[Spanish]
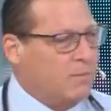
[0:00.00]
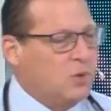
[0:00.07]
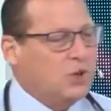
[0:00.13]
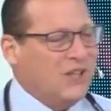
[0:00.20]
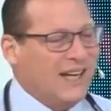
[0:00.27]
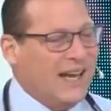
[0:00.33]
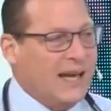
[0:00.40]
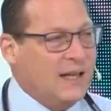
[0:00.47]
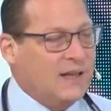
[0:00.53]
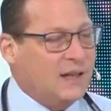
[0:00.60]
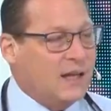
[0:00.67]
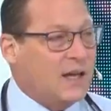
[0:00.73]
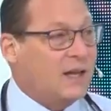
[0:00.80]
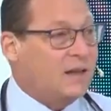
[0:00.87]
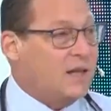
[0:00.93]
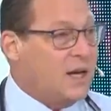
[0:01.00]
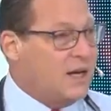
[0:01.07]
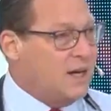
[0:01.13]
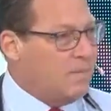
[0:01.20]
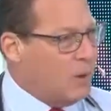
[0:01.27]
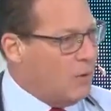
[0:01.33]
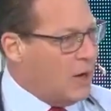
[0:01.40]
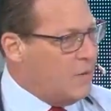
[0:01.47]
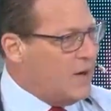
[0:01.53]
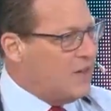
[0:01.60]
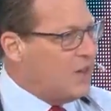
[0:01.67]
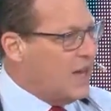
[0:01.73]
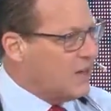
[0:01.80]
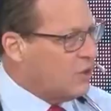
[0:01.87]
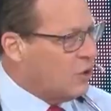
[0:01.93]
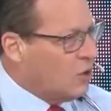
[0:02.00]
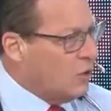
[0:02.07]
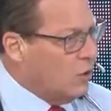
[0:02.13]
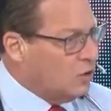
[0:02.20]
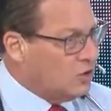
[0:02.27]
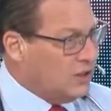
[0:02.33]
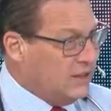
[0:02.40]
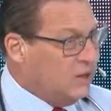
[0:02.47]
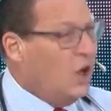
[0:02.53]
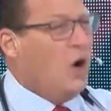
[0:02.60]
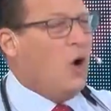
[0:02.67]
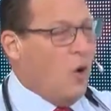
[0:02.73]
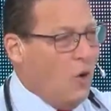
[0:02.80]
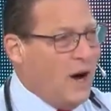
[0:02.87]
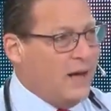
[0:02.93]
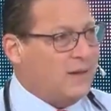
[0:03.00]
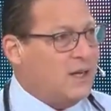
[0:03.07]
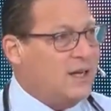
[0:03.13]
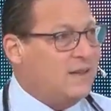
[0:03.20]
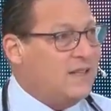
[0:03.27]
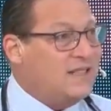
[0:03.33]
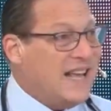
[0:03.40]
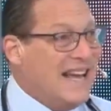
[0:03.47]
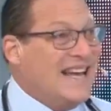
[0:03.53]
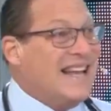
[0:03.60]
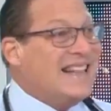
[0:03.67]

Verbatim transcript: mucha gente que tiene problemas de artrosis o artritis